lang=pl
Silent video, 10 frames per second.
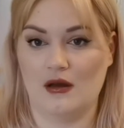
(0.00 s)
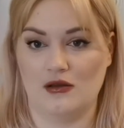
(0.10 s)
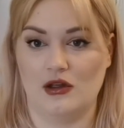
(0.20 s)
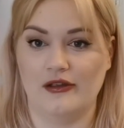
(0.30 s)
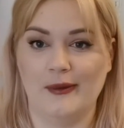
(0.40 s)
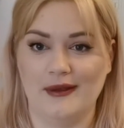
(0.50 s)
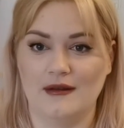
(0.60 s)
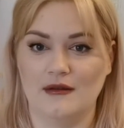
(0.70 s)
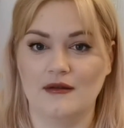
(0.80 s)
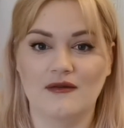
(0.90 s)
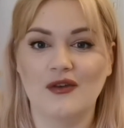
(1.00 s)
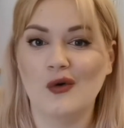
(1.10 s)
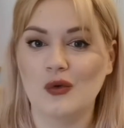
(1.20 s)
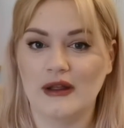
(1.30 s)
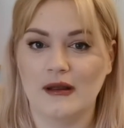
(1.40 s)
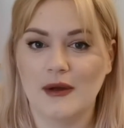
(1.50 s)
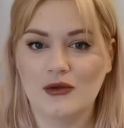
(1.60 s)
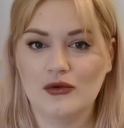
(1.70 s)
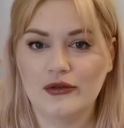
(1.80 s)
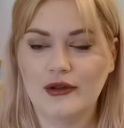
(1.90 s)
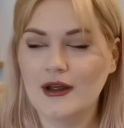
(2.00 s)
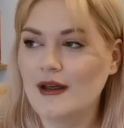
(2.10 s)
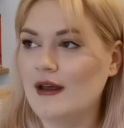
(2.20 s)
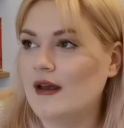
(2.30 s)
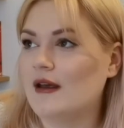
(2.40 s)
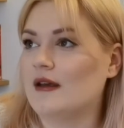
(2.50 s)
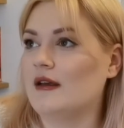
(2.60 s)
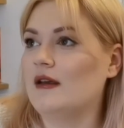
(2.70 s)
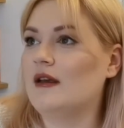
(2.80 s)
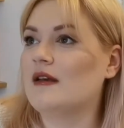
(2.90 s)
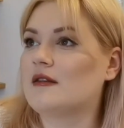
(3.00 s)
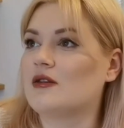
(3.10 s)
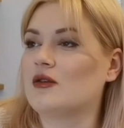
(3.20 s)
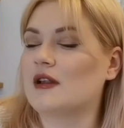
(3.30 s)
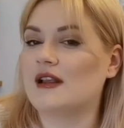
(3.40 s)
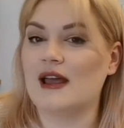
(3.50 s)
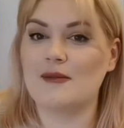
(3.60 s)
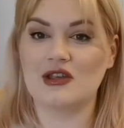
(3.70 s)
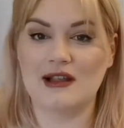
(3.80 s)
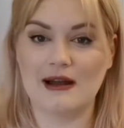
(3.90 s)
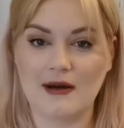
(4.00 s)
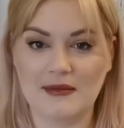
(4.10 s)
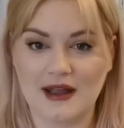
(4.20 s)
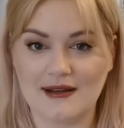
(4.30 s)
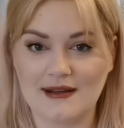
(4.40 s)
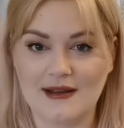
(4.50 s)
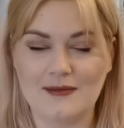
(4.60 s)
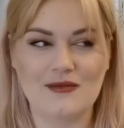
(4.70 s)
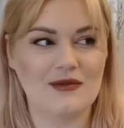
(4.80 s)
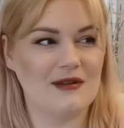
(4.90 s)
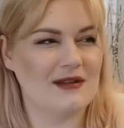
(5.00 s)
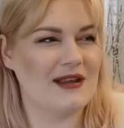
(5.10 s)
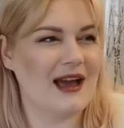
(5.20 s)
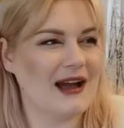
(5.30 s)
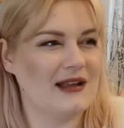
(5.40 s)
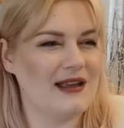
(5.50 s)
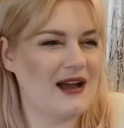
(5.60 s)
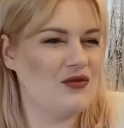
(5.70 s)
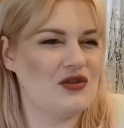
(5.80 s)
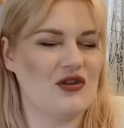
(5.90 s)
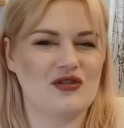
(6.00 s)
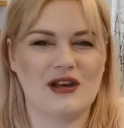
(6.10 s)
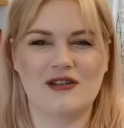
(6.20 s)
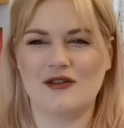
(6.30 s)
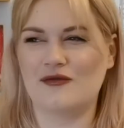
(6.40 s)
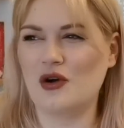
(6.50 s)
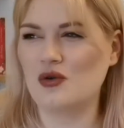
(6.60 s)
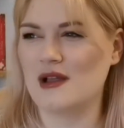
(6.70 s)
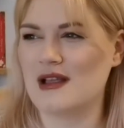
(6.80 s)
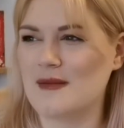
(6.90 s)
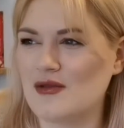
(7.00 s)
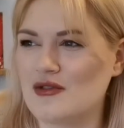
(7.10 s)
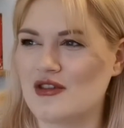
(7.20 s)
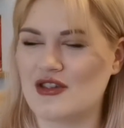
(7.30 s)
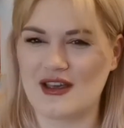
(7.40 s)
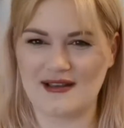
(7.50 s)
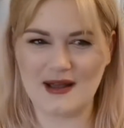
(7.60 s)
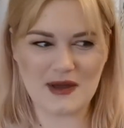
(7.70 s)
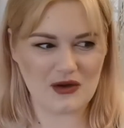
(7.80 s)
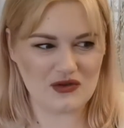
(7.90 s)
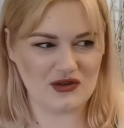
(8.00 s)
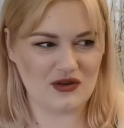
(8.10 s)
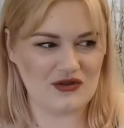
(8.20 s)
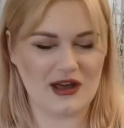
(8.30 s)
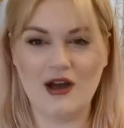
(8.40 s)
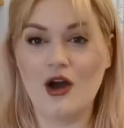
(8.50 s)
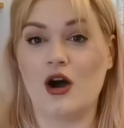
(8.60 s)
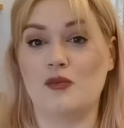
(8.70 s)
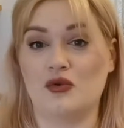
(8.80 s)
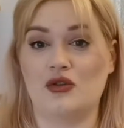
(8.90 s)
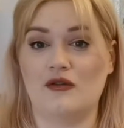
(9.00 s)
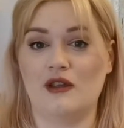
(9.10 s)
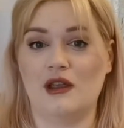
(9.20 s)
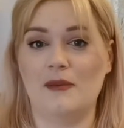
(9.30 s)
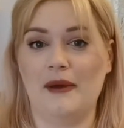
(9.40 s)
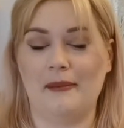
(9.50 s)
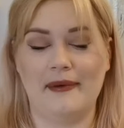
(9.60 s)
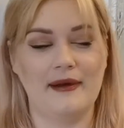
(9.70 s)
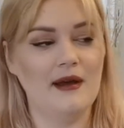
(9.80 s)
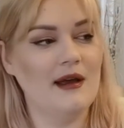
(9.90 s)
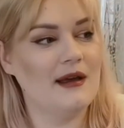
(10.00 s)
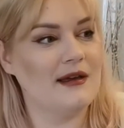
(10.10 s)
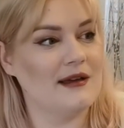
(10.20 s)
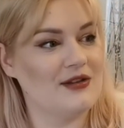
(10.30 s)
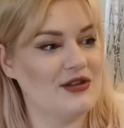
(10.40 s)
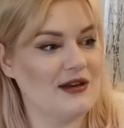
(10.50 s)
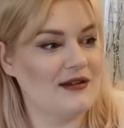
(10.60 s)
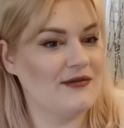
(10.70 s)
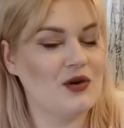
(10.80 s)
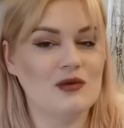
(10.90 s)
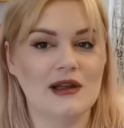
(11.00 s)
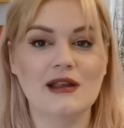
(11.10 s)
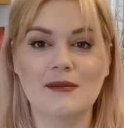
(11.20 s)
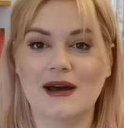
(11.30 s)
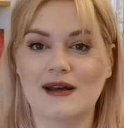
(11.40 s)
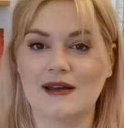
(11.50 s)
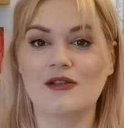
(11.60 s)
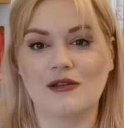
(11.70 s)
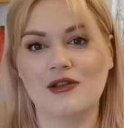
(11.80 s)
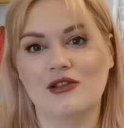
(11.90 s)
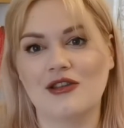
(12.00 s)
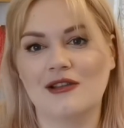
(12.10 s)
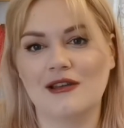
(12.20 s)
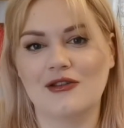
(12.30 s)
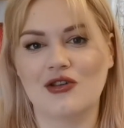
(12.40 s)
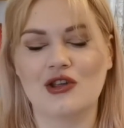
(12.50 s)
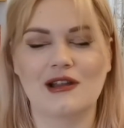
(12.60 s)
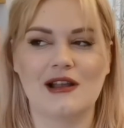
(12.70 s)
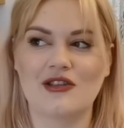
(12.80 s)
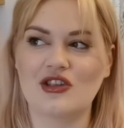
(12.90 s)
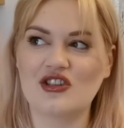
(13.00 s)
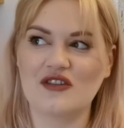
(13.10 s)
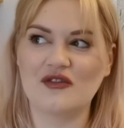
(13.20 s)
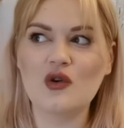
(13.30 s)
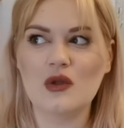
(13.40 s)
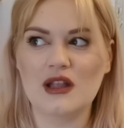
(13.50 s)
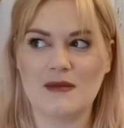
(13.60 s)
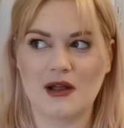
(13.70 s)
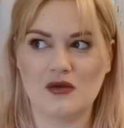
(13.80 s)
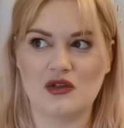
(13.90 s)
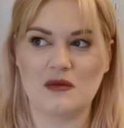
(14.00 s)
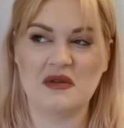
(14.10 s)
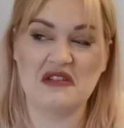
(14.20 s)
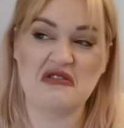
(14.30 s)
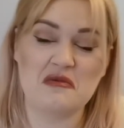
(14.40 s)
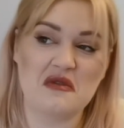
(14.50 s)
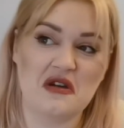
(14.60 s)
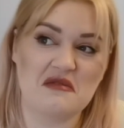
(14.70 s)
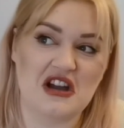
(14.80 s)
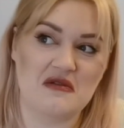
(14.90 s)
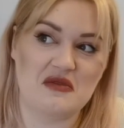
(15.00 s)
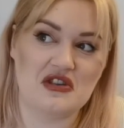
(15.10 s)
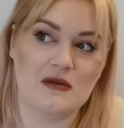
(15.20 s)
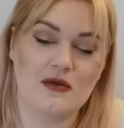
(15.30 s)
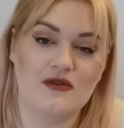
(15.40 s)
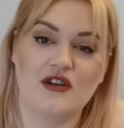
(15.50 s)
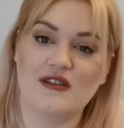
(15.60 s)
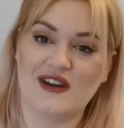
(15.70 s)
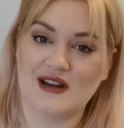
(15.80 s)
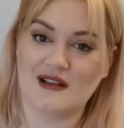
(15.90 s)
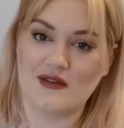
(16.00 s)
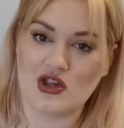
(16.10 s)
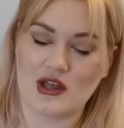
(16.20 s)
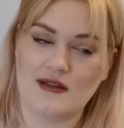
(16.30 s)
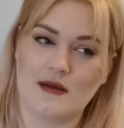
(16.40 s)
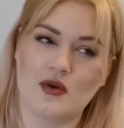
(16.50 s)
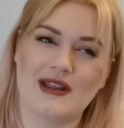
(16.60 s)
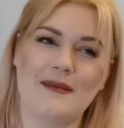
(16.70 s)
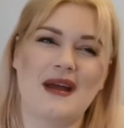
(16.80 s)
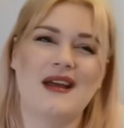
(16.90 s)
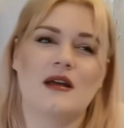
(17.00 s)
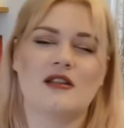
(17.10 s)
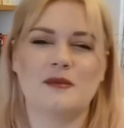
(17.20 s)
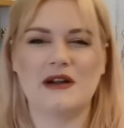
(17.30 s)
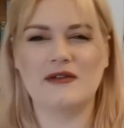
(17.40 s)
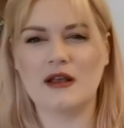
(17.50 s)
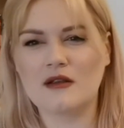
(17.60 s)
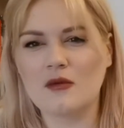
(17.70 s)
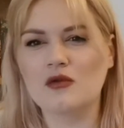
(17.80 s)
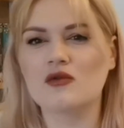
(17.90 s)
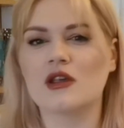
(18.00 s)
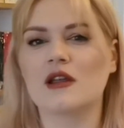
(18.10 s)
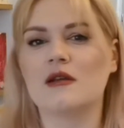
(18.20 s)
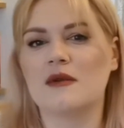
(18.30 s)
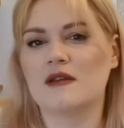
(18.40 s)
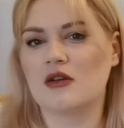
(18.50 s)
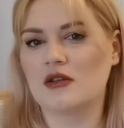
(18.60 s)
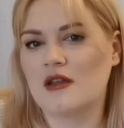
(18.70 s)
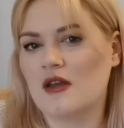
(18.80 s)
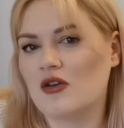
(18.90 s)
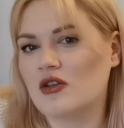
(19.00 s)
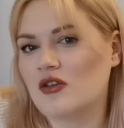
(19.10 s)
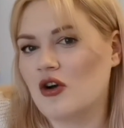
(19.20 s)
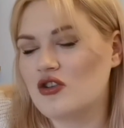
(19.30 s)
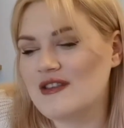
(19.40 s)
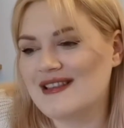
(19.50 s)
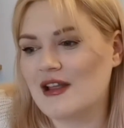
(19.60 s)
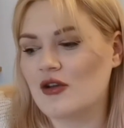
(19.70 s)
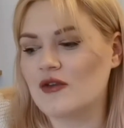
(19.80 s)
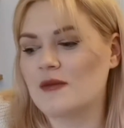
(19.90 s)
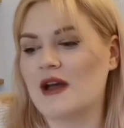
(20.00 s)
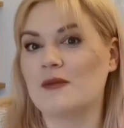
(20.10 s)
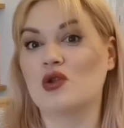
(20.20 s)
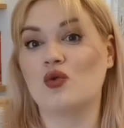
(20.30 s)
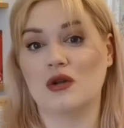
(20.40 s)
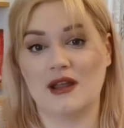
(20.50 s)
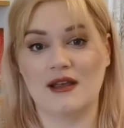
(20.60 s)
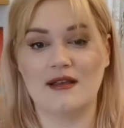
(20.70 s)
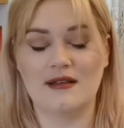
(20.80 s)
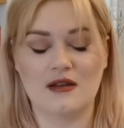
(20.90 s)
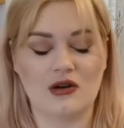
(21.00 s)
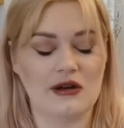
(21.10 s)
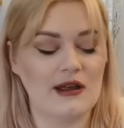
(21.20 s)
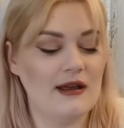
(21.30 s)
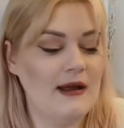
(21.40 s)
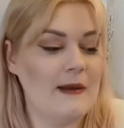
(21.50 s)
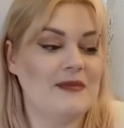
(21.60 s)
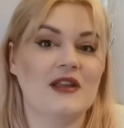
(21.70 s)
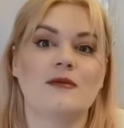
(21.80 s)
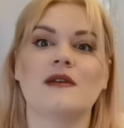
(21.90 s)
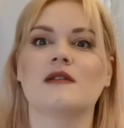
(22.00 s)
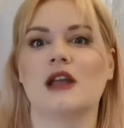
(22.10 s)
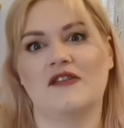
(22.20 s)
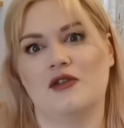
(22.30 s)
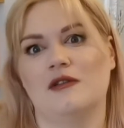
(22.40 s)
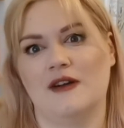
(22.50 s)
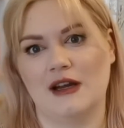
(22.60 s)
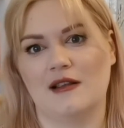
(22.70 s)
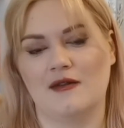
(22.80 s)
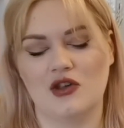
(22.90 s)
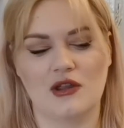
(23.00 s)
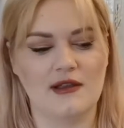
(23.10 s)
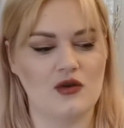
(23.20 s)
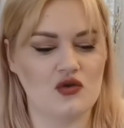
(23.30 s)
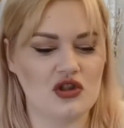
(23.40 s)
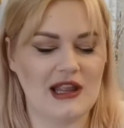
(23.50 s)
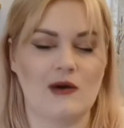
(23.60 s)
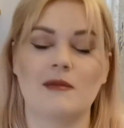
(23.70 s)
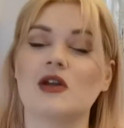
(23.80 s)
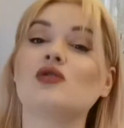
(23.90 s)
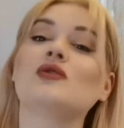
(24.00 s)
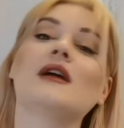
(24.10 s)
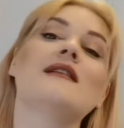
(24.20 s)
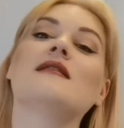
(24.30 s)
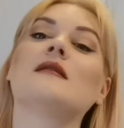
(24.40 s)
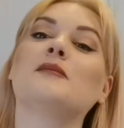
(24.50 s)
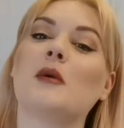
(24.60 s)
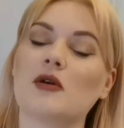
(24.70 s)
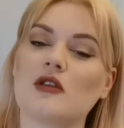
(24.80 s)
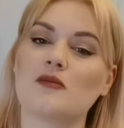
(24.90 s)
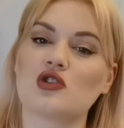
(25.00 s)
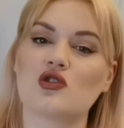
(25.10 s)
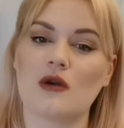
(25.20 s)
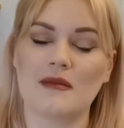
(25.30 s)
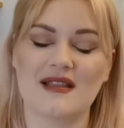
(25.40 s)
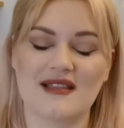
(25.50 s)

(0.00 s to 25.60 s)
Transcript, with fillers: Słuchajcie, bazę, w ogóle nie ma ludzi. Jezu, ile ja myślałam nad tym, jaka, jaką książkę, gdzie w ogóle nie ma ludzi. Czy ja znam jakąś książkę oprócz Świnki Pepy, e, gdzie w ogóle nie ma i, i, i, książek dla dzieci, gdzie w ogóle nie ma ludzi. Pierwszą moją taką myślą był folwark zwierzęcy, bo tam co prawda są ludzie, natomiast oni, oni, oni stanowią jakby tło tej historii. Natomiast no ja folwark zwierzęcy już czytałam. I tutaj z pomocą przyszła mi